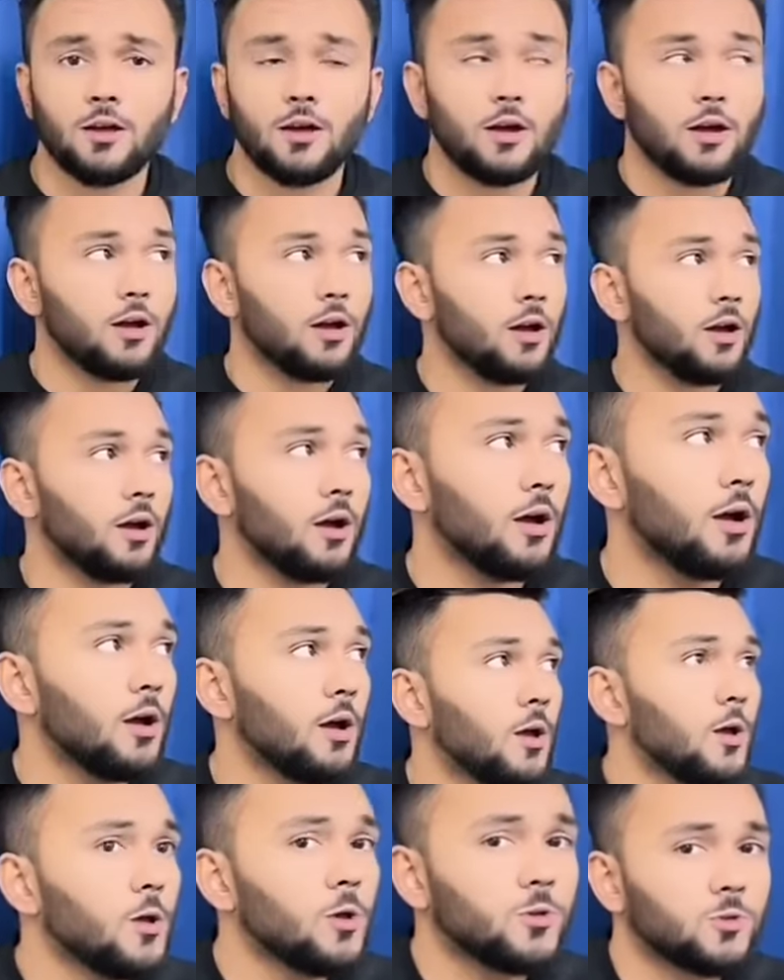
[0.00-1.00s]
সো
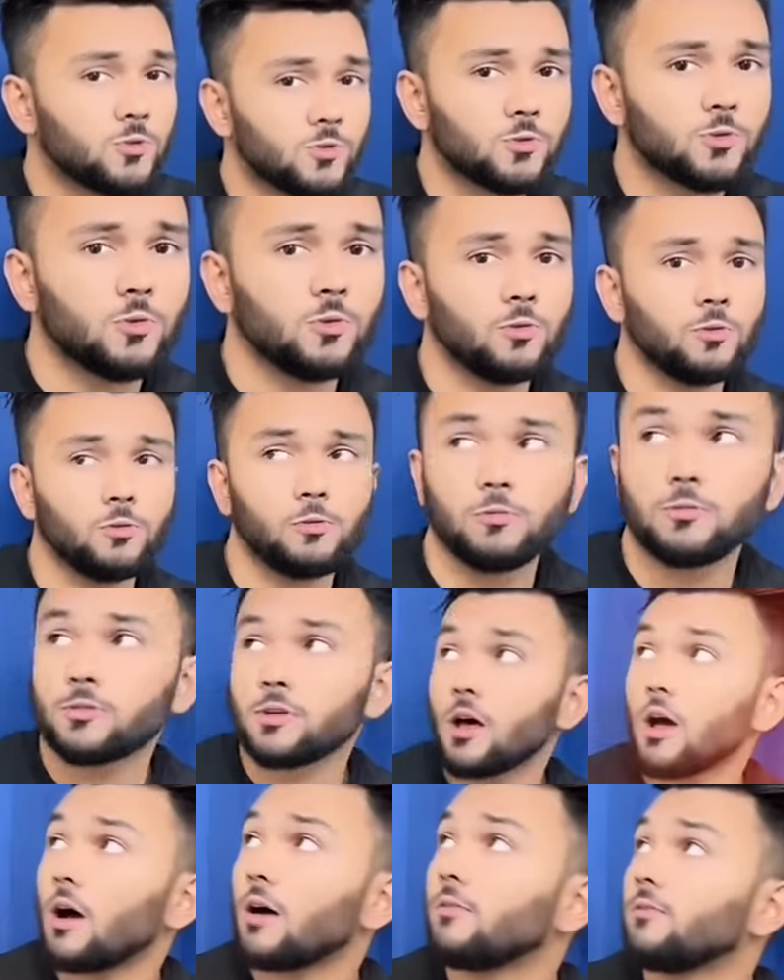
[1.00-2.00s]
এরপর দেখবেন টিকটক
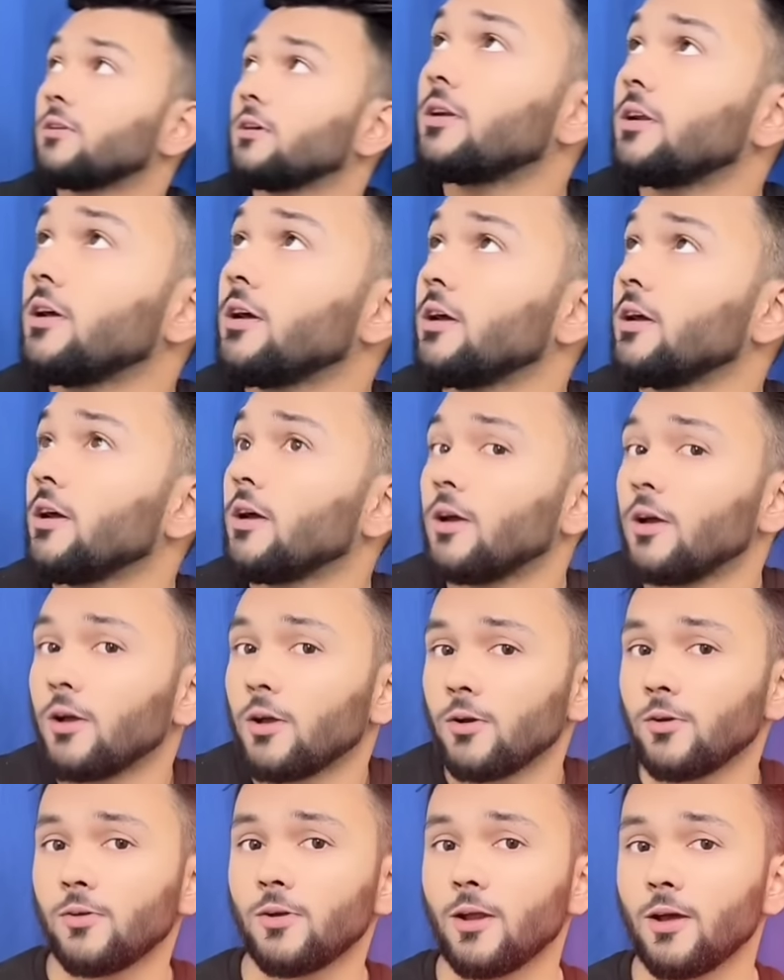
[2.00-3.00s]
ইউটিউব কাঁপানো
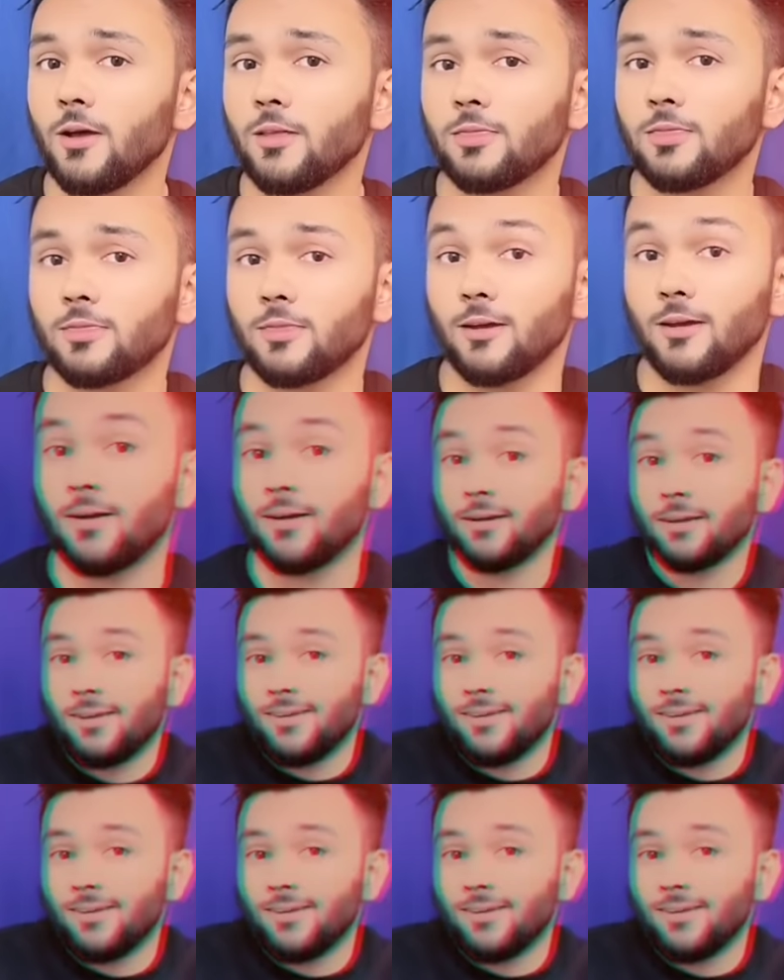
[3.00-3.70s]
আর এস ফাইম চৌধুরীর